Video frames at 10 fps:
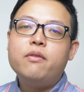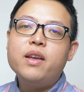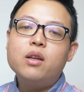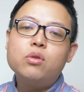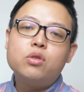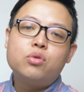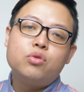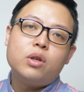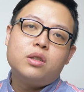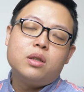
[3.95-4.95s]
非常多的初
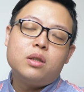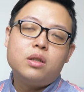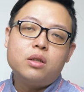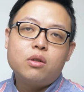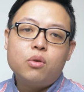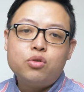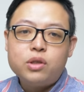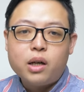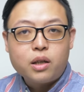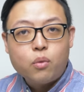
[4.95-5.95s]
学者呢，都会
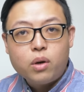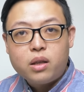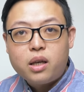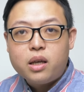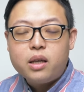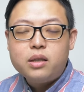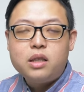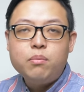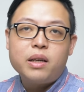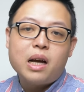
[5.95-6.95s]
学长一个问题：
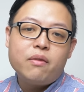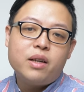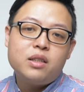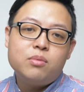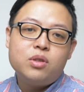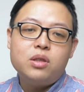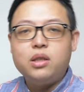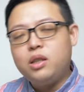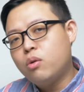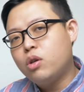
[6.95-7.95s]
精品咖啡是不是
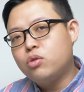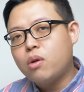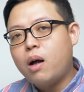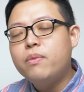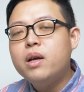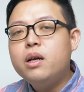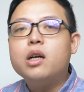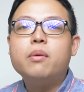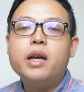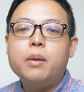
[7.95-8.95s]
一定会酸？
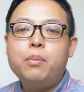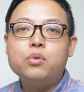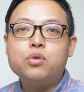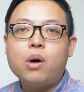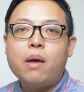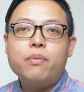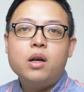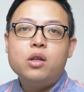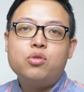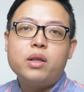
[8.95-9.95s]
可不可以不酸？
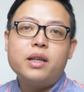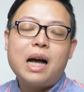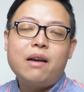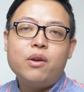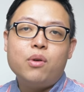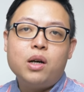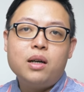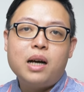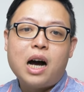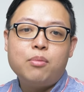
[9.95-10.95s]
酸的咖啡我喝
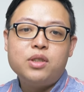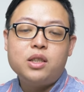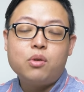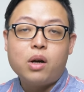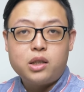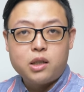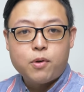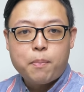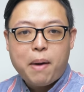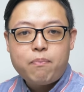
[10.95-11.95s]
了好不习惯，怎
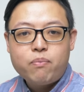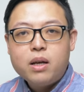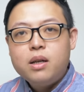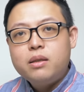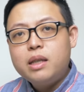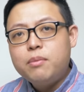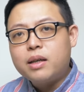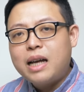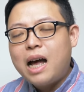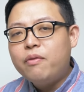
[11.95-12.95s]
么办？那么
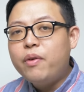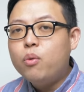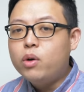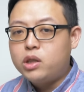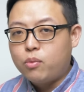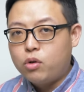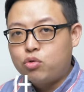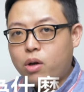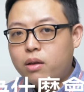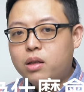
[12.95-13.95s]
咖啡为什么会
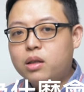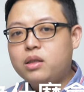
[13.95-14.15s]
酸呢？